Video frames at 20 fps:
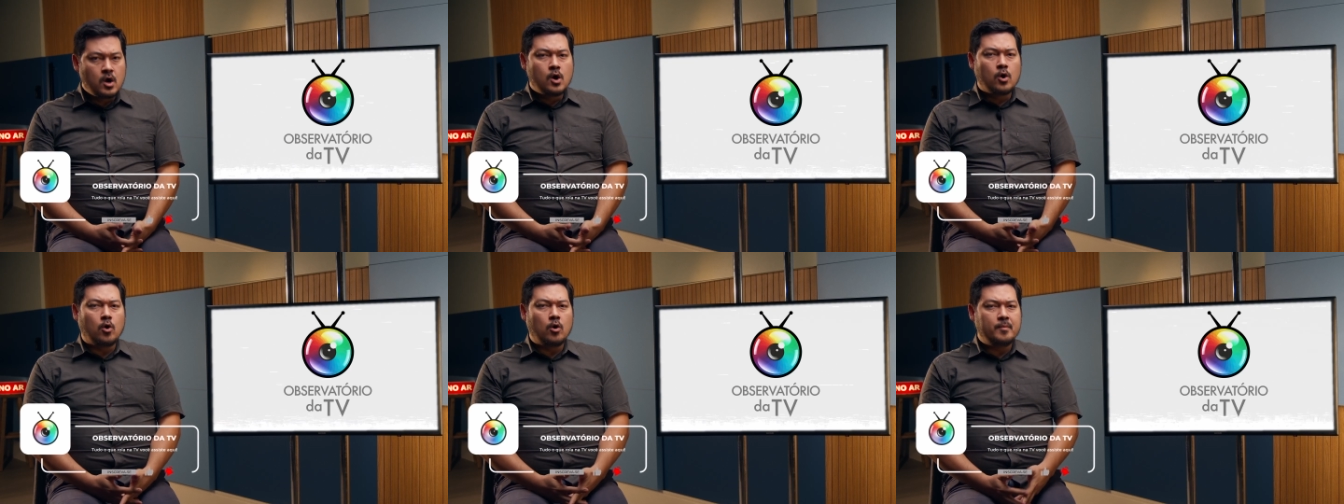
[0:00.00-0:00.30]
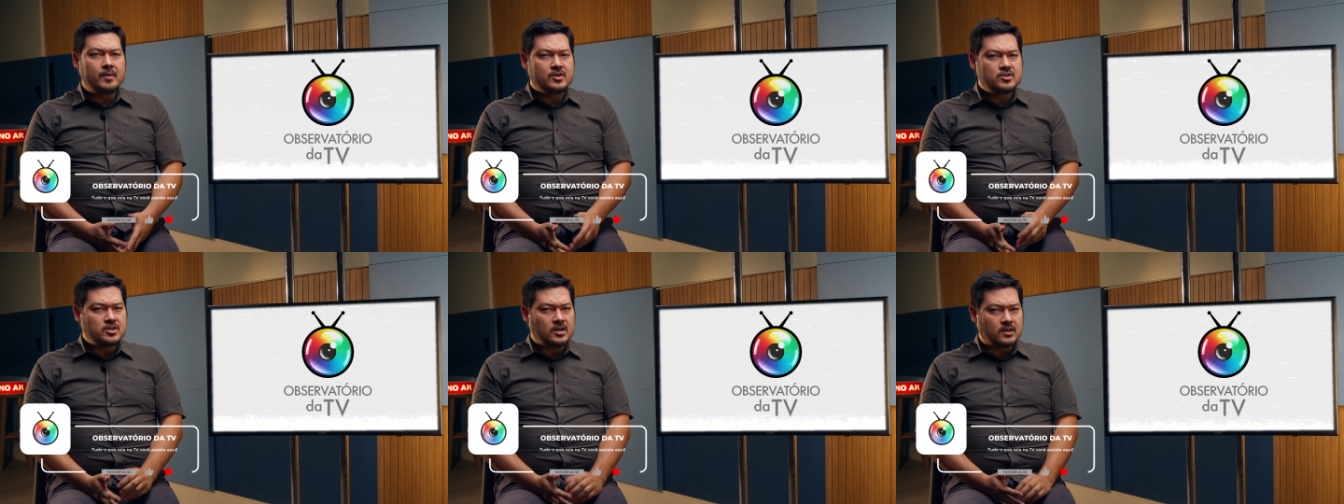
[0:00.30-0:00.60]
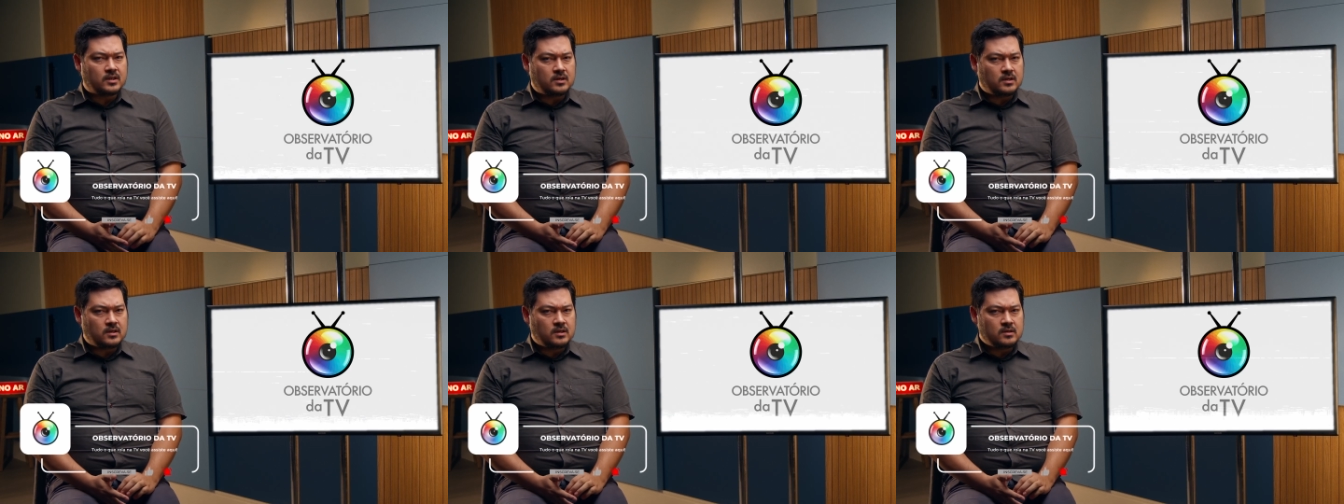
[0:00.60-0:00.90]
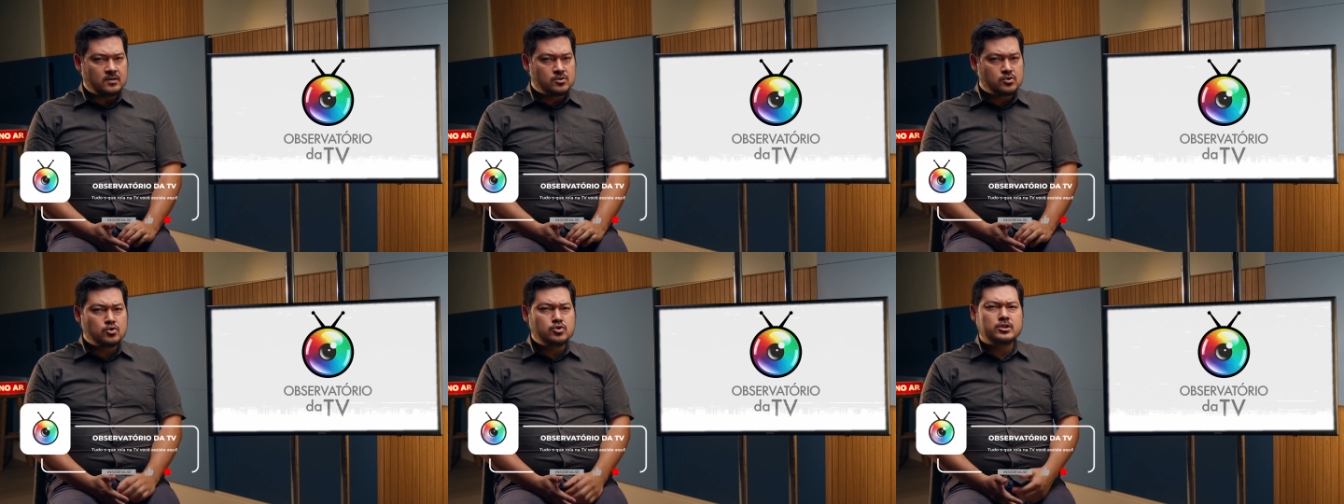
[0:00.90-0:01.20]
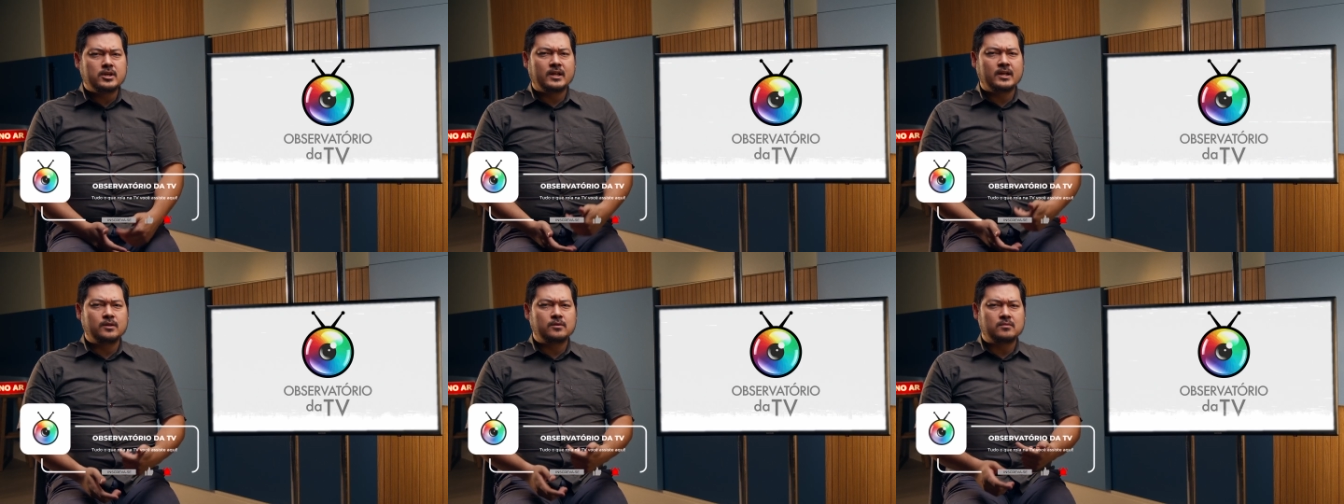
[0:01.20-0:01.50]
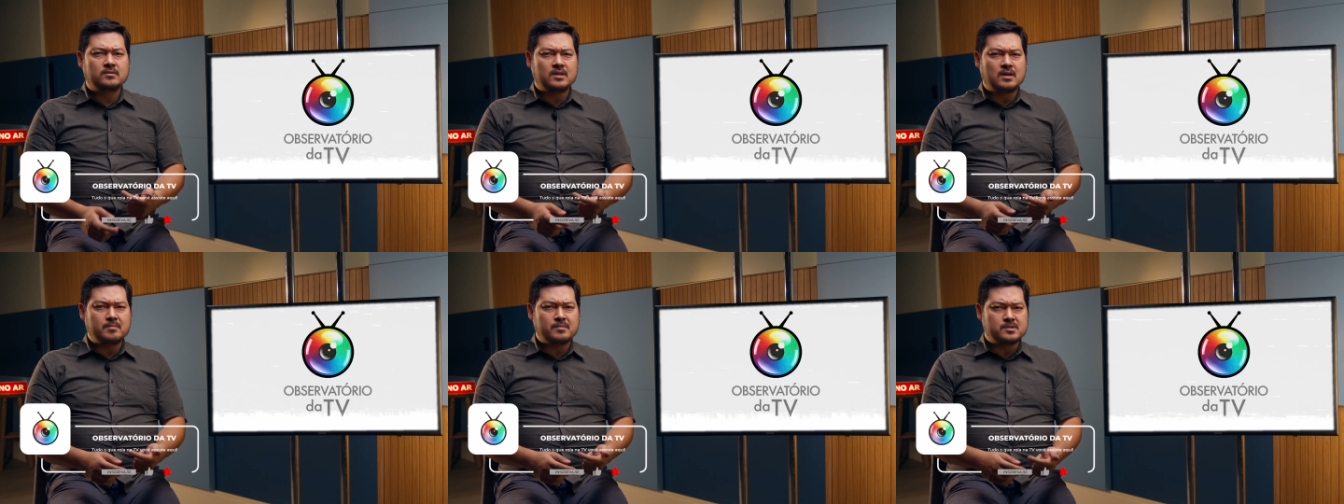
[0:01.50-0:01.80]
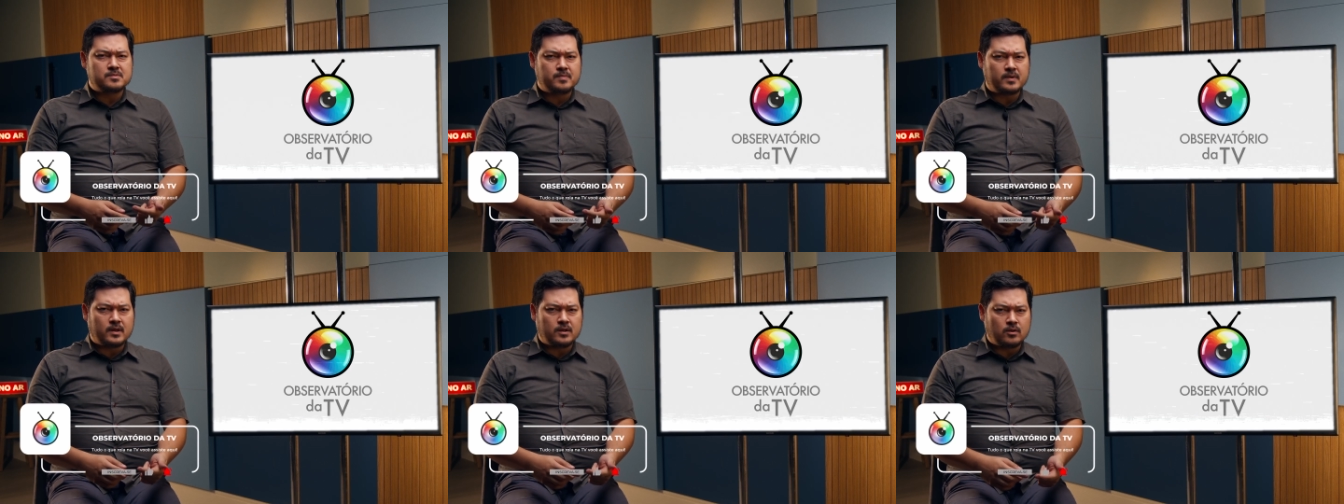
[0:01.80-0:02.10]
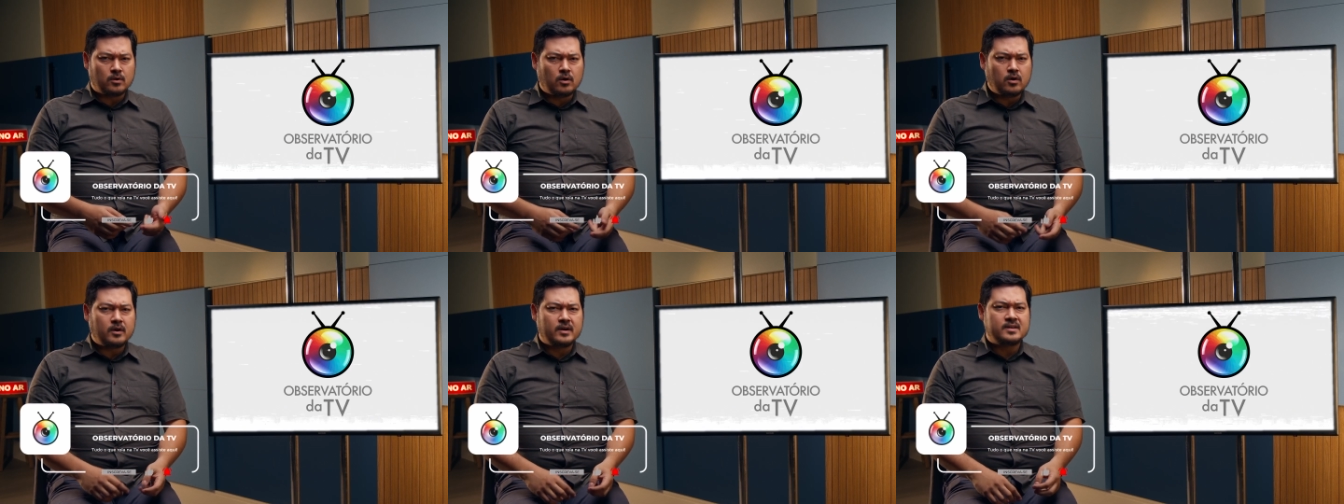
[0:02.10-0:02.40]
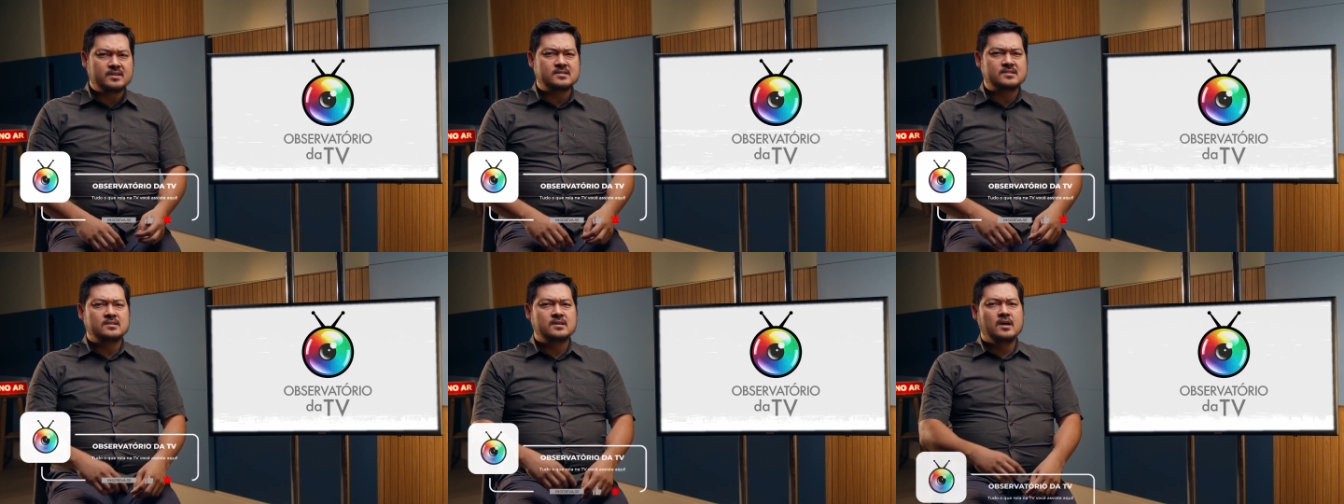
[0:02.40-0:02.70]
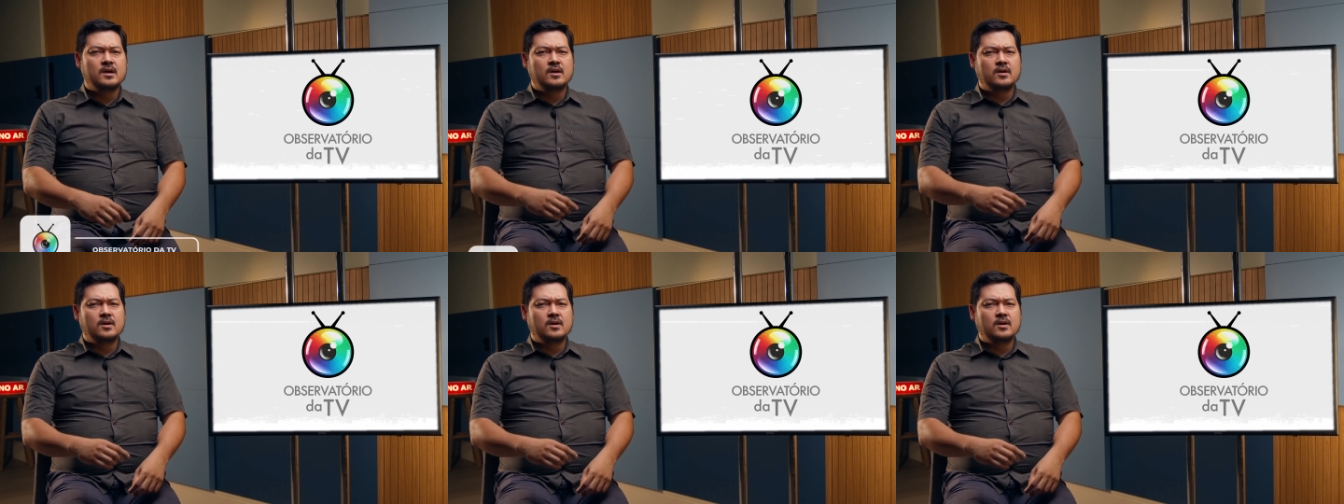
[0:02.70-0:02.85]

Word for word: Comente aqui, sugerindo temas para nós,